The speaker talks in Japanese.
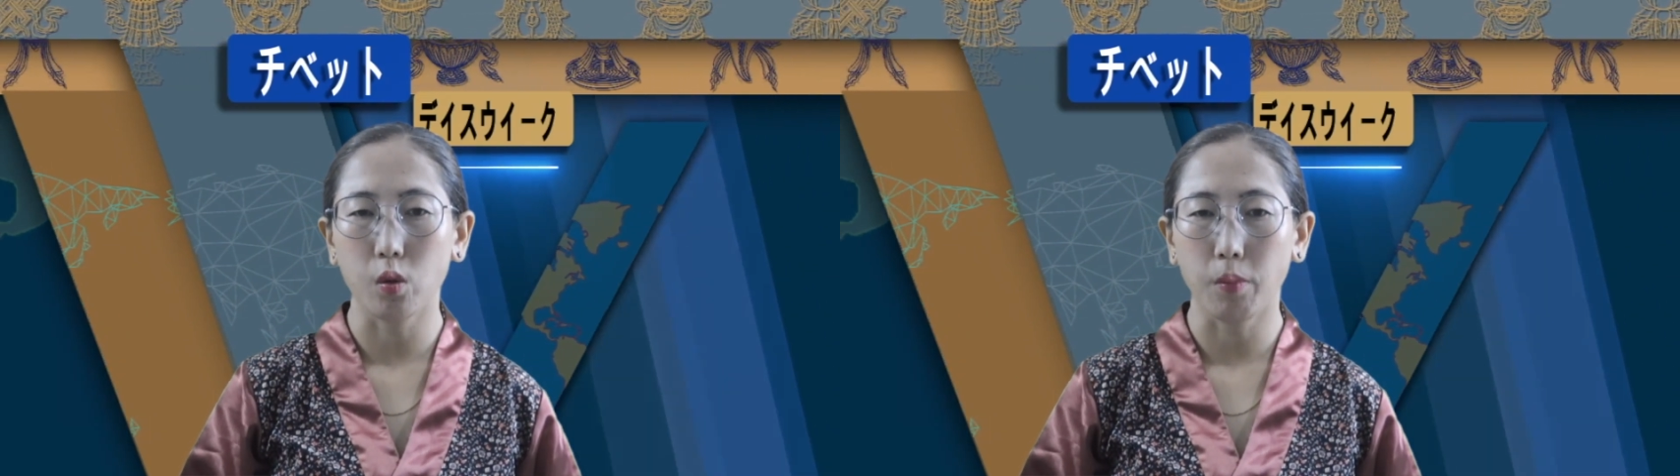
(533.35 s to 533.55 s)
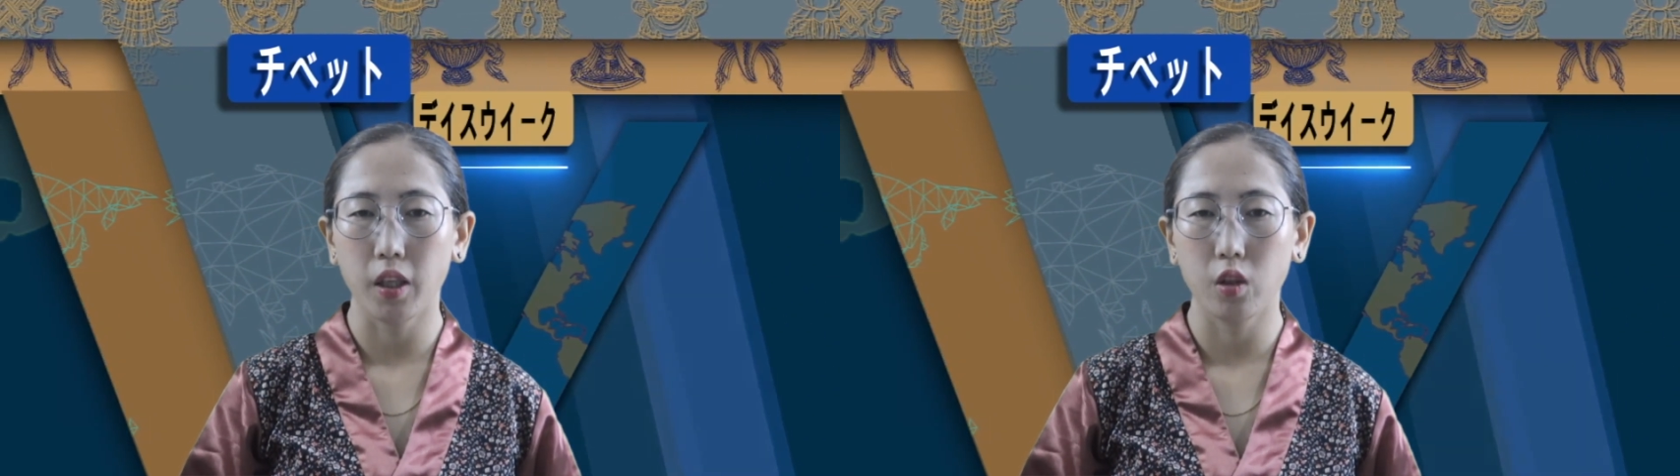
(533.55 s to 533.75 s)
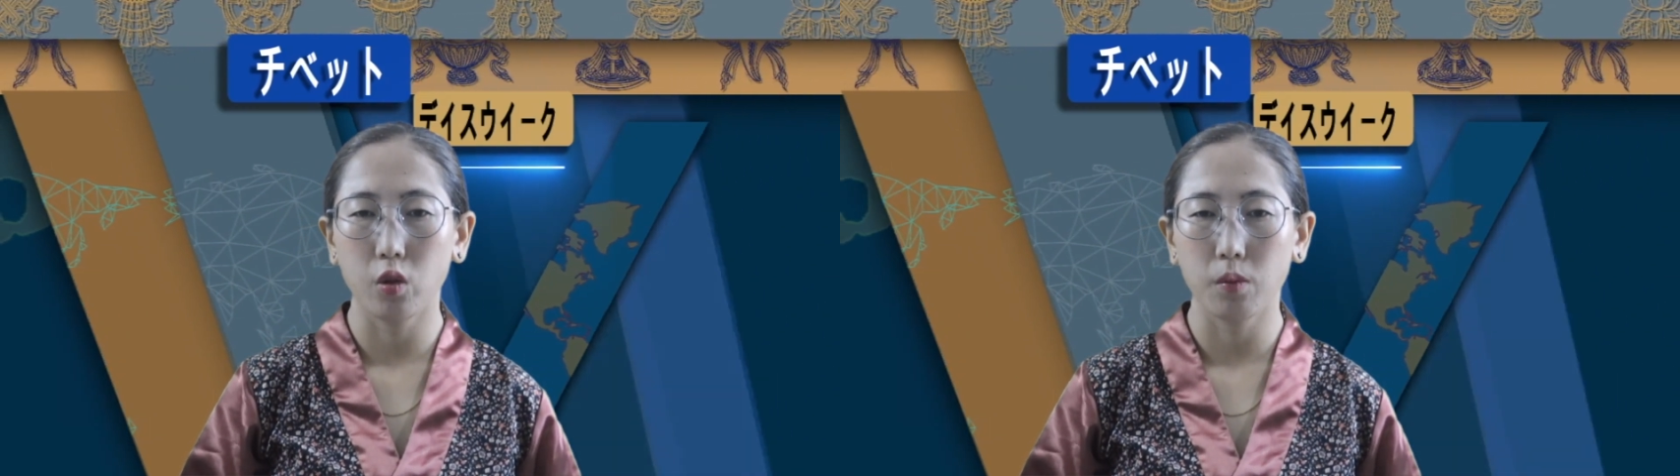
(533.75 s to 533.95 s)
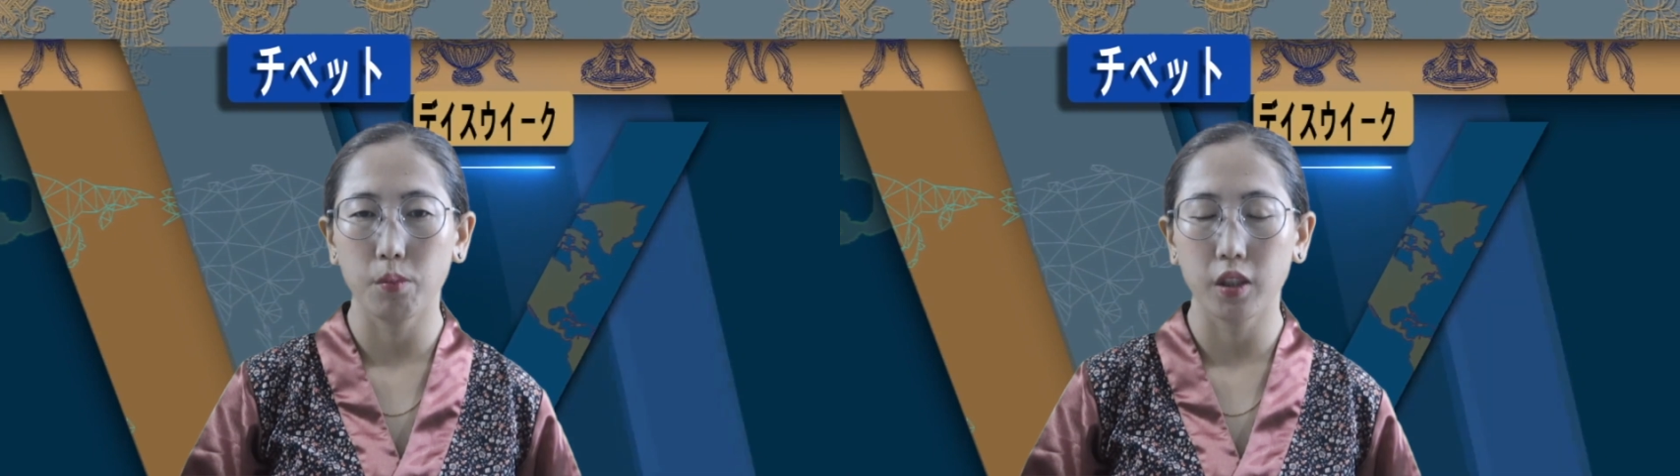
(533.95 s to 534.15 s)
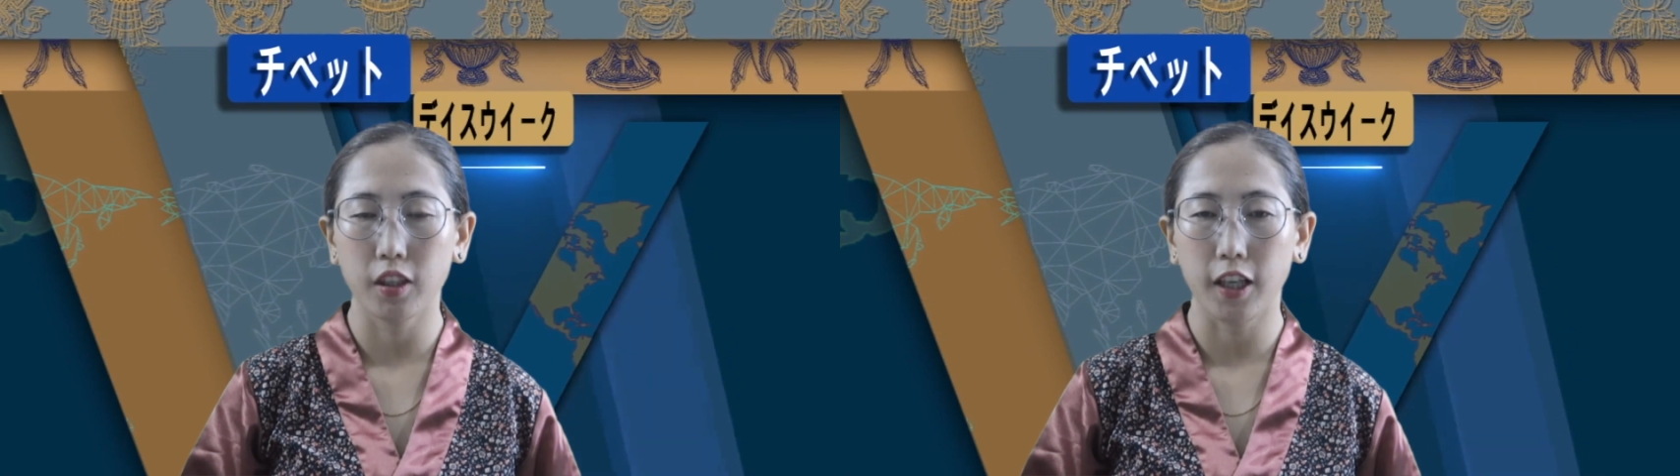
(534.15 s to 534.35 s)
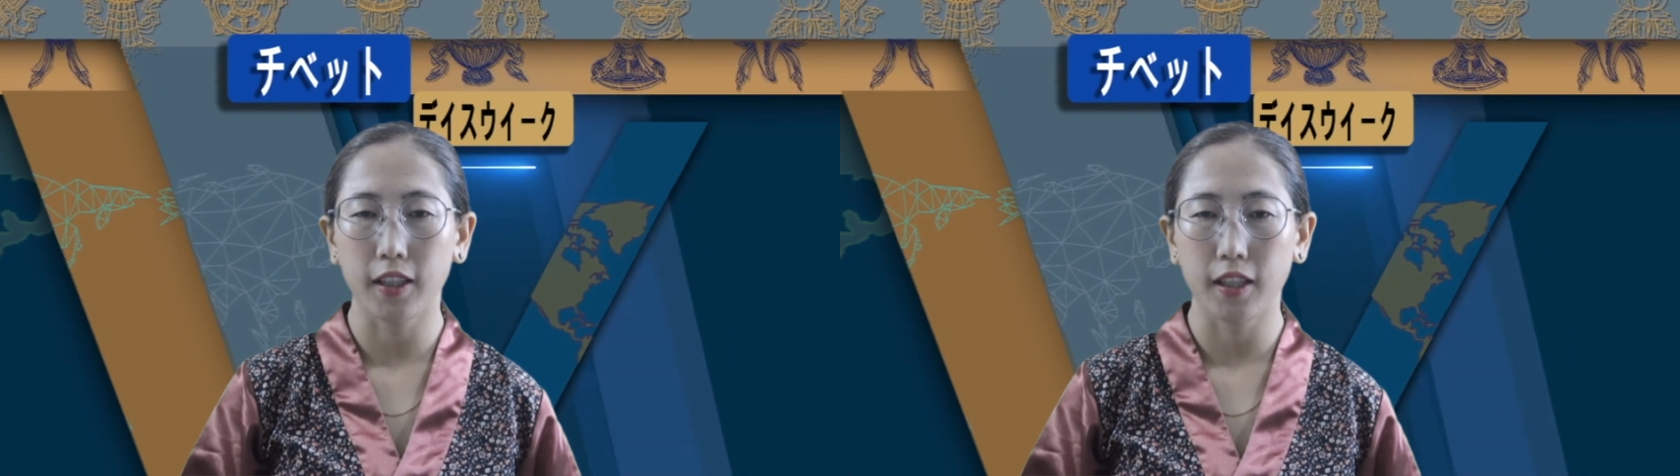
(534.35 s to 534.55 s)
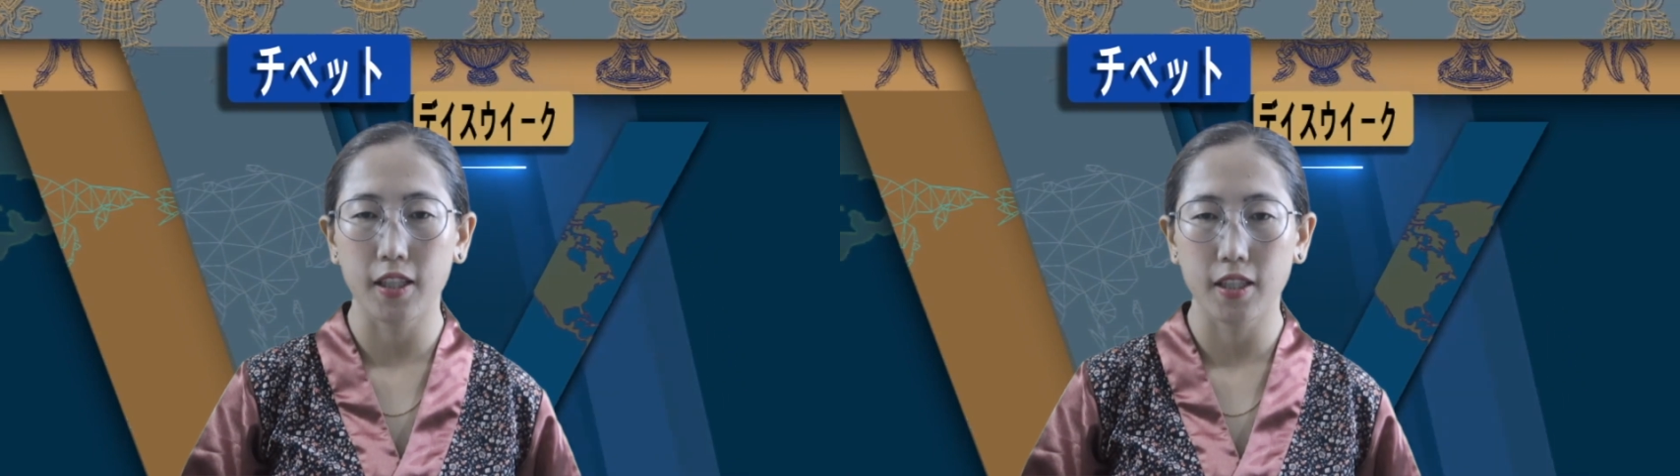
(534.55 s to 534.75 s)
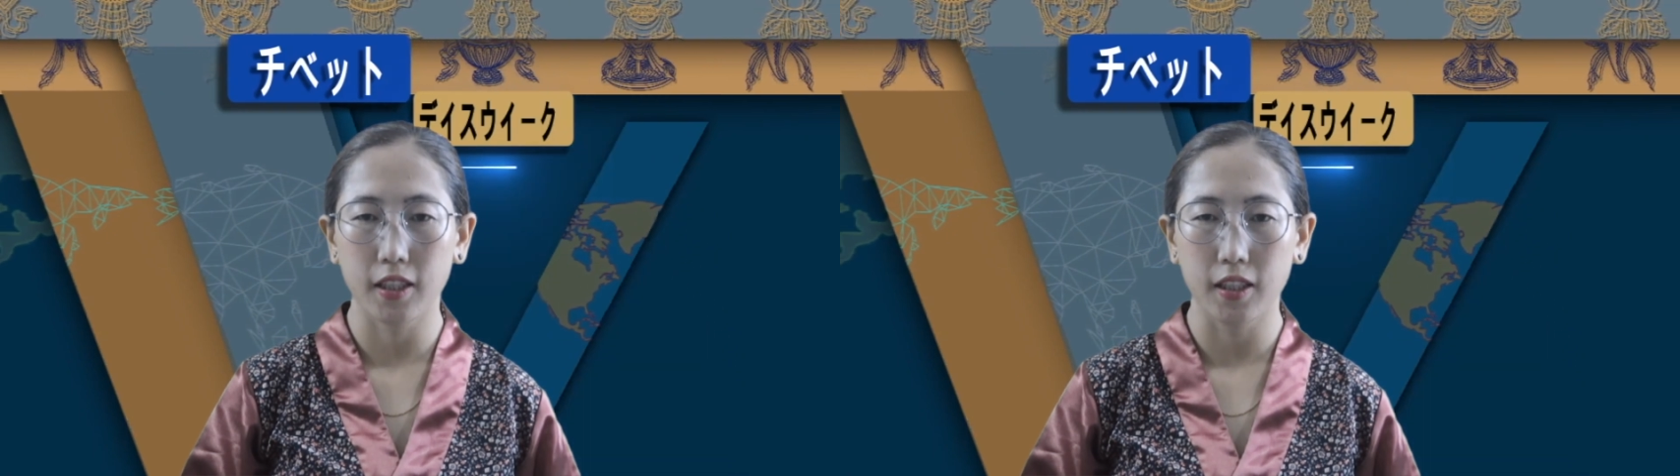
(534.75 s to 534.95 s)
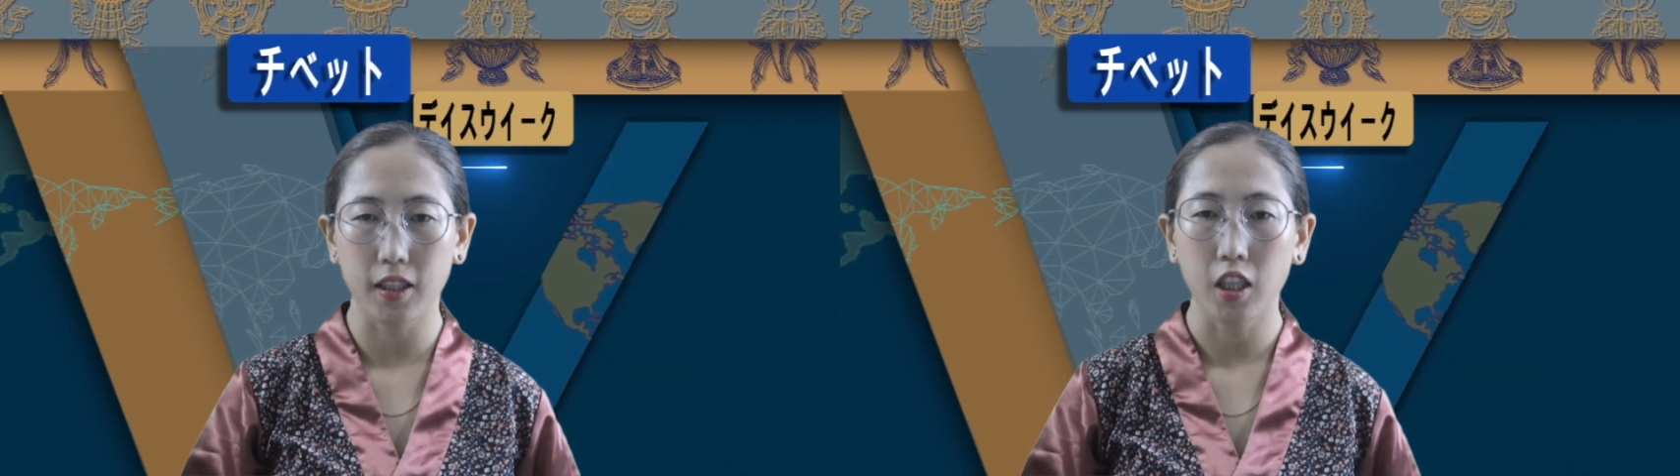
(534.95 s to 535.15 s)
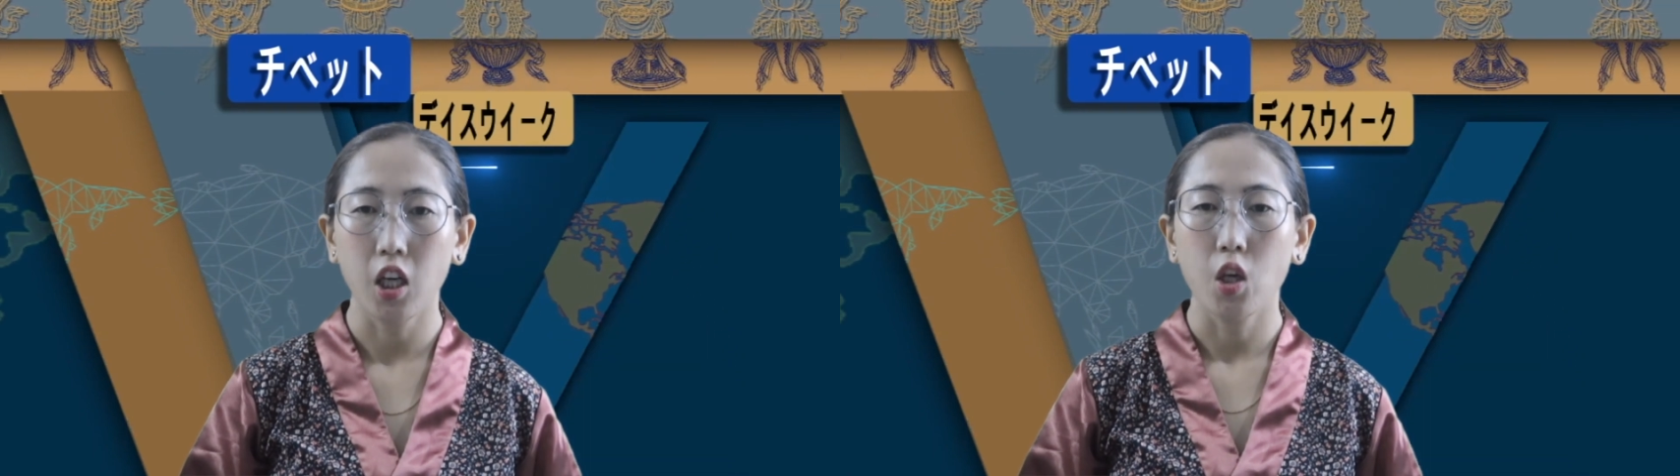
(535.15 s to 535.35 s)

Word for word: パリオリンピック開会式に